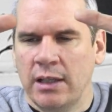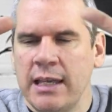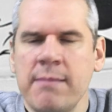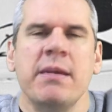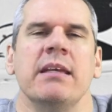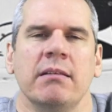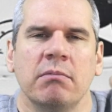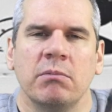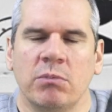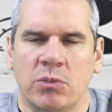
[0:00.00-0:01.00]
意味。
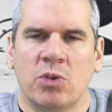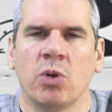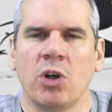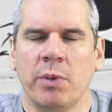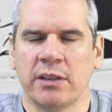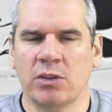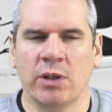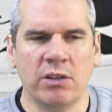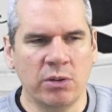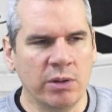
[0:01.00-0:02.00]
東京バッタ
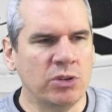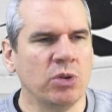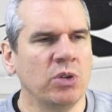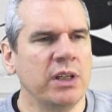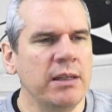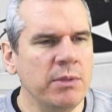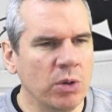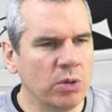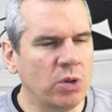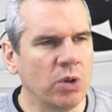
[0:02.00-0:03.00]
23はその意味
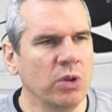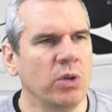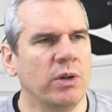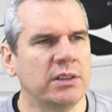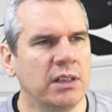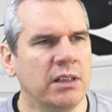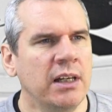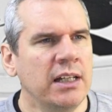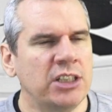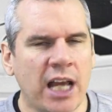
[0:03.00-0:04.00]
を取るのはさ、
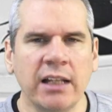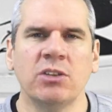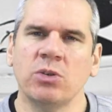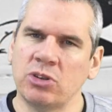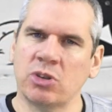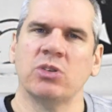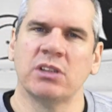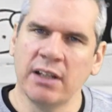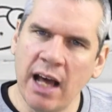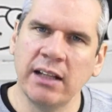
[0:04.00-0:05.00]
ちゃんと作っ
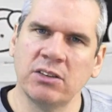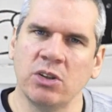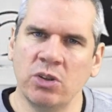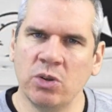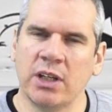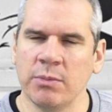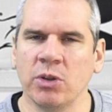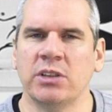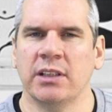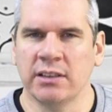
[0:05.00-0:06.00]
たなという気
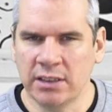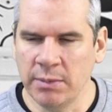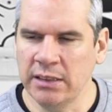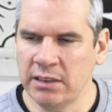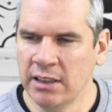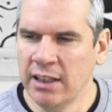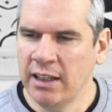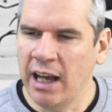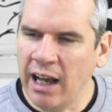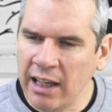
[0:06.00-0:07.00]
持ちがします。
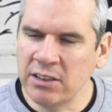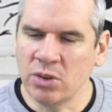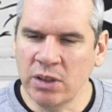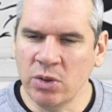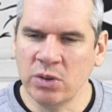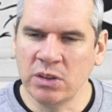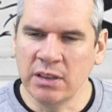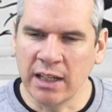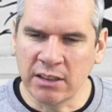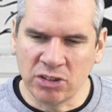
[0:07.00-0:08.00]
ああ、それを
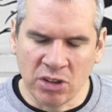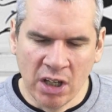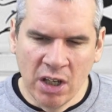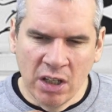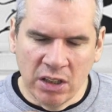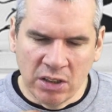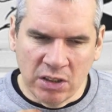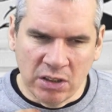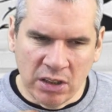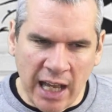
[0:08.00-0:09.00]
なんか、
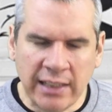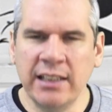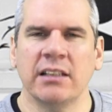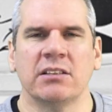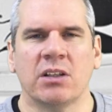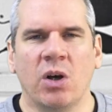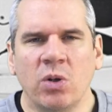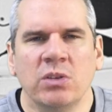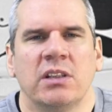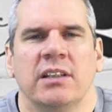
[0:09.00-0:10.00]
アディダスが
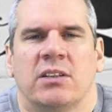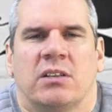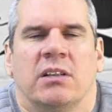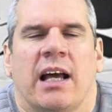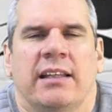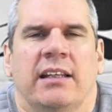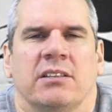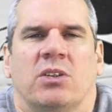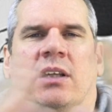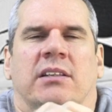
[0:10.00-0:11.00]
本当に、
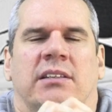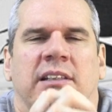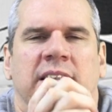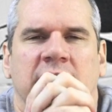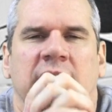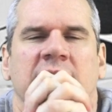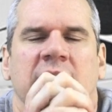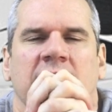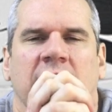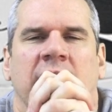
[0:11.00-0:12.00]
アディダスとは
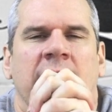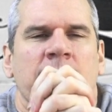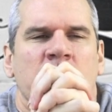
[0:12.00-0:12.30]
ディズニーが